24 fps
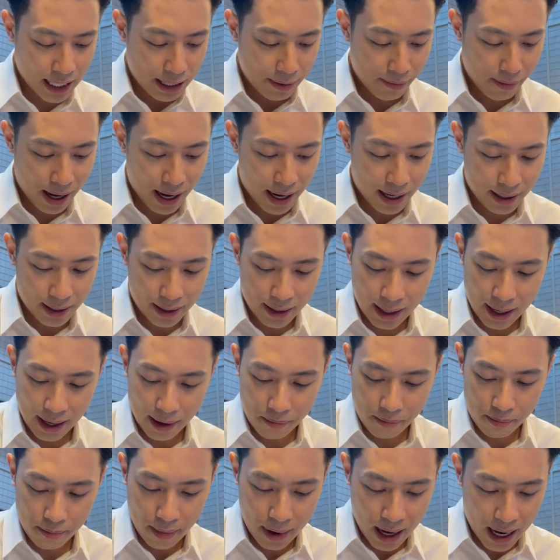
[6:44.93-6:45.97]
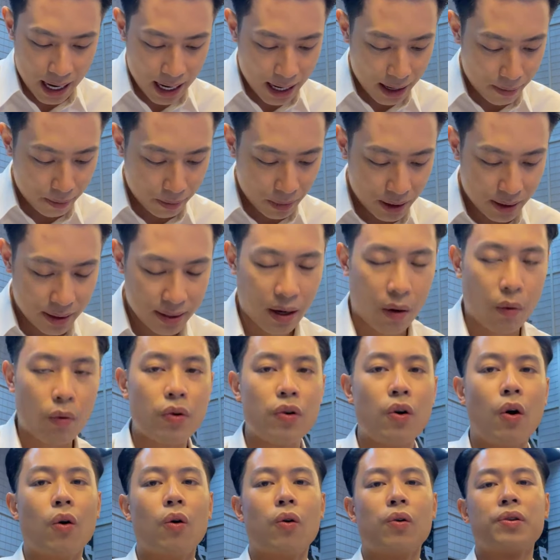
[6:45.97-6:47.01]
ngày mai là
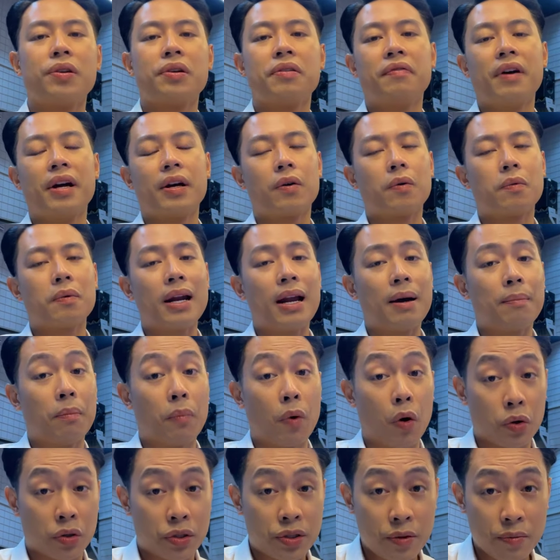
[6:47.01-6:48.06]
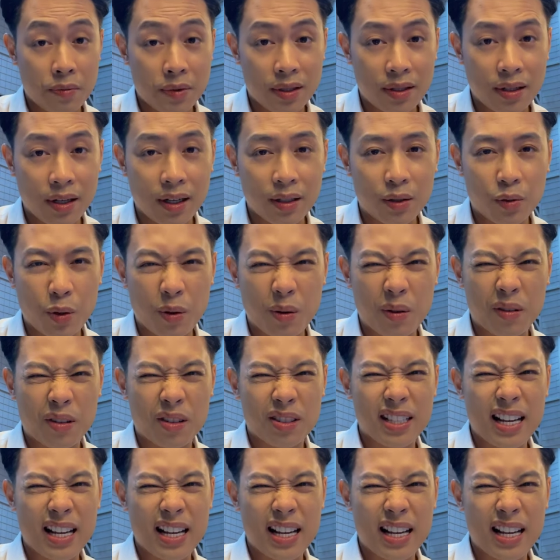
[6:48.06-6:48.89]
36 độ như vậy cũng là một trong những nơi thuộc